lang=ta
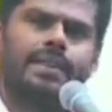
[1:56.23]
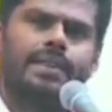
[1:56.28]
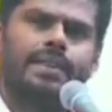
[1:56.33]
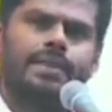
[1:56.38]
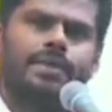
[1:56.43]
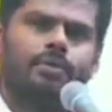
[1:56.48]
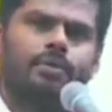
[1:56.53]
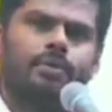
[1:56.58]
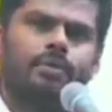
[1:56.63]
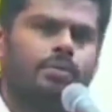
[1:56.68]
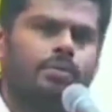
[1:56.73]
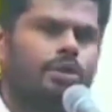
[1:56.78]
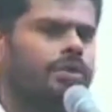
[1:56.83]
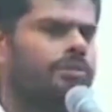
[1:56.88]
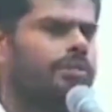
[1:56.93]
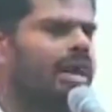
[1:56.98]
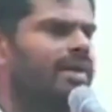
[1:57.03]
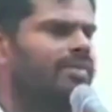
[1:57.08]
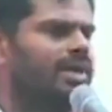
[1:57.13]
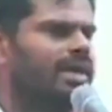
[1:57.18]
ஒன்பது
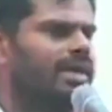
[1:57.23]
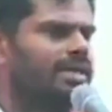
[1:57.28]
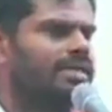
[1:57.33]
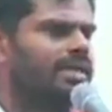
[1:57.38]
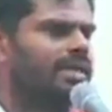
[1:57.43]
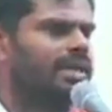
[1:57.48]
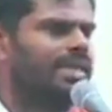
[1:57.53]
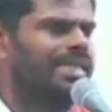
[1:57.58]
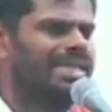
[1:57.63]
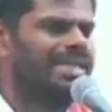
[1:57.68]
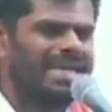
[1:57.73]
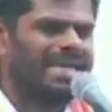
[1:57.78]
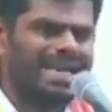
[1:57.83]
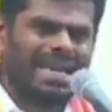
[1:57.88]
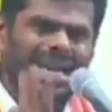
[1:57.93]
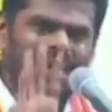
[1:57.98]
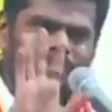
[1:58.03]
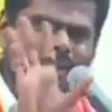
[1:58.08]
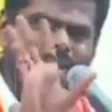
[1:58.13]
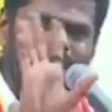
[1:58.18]
மாவட்டத்தில்
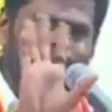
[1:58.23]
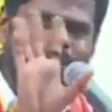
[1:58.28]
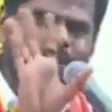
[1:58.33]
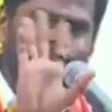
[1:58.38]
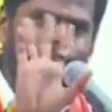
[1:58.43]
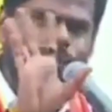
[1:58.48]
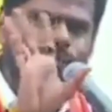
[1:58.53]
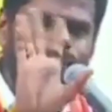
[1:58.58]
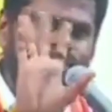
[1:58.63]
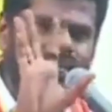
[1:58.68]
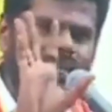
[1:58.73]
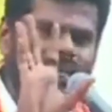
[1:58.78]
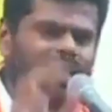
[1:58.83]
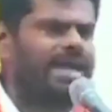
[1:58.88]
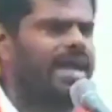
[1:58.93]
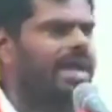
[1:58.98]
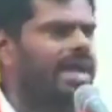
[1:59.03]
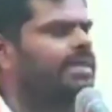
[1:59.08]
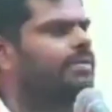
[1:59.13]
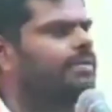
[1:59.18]
இதுக்கெல்லாம் பயப்பட போவது
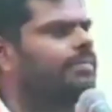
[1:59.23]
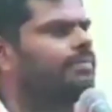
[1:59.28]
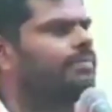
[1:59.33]
கிடையாது